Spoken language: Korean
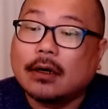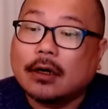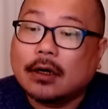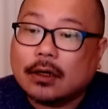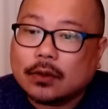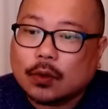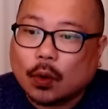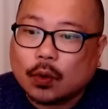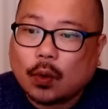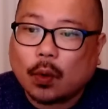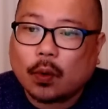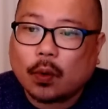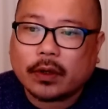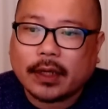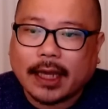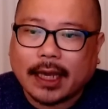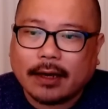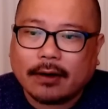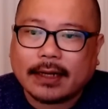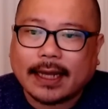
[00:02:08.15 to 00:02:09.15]

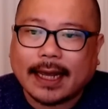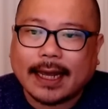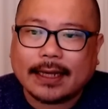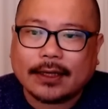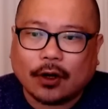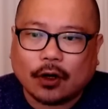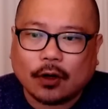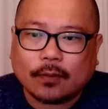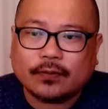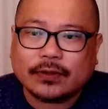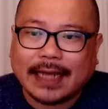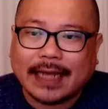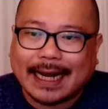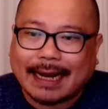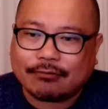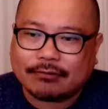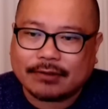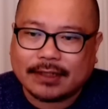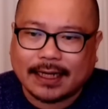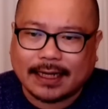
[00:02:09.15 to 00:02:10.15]
노동개혁의 여러 분야
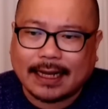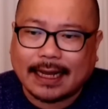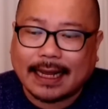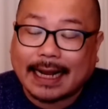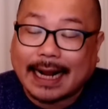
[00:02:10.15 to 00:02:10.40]
가운데